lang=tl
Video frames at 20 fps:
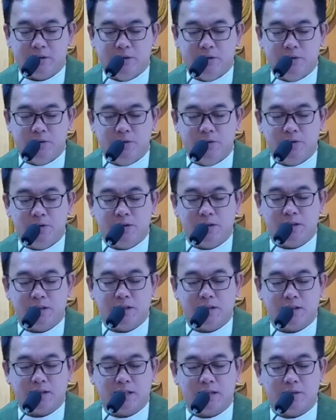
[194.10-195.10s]
ito
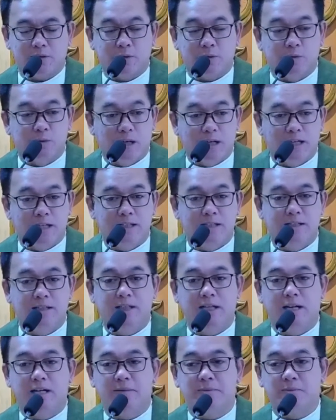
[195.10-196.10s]
yung
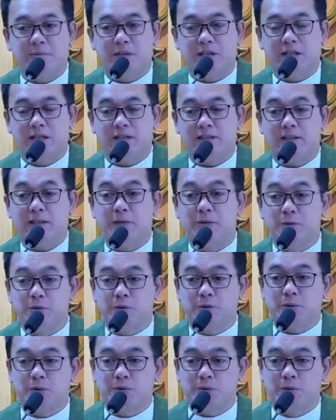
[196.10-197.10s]
katuwang at mga
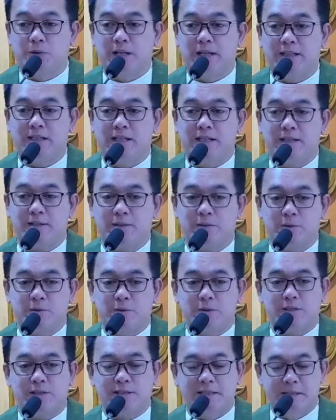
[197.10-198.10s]
tinuturuan ni
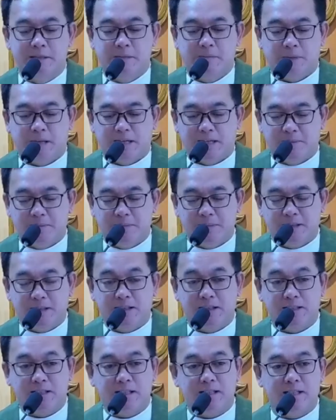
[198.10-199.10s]
Jesus para
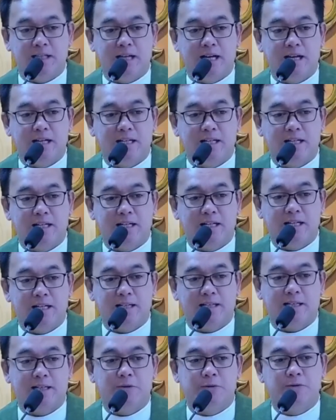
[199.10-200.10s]
pagdating ng
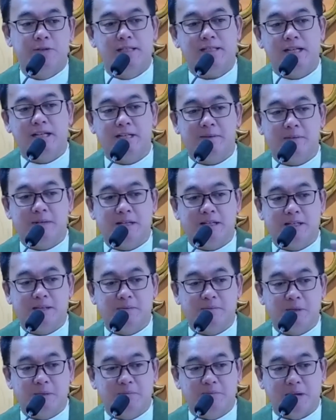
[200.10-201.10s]
araw, sila
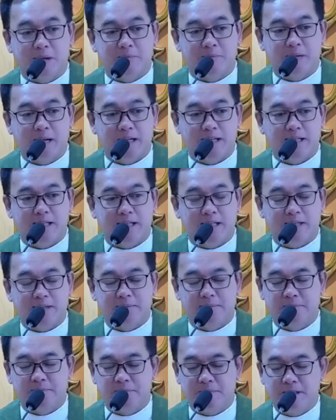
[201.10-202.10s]
naman ang
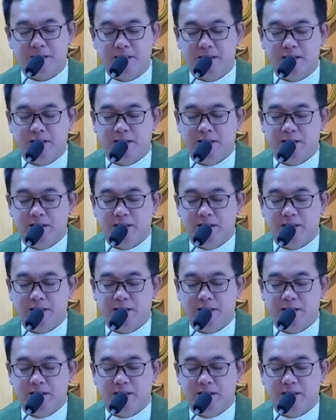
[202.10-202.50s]
magpapahayag.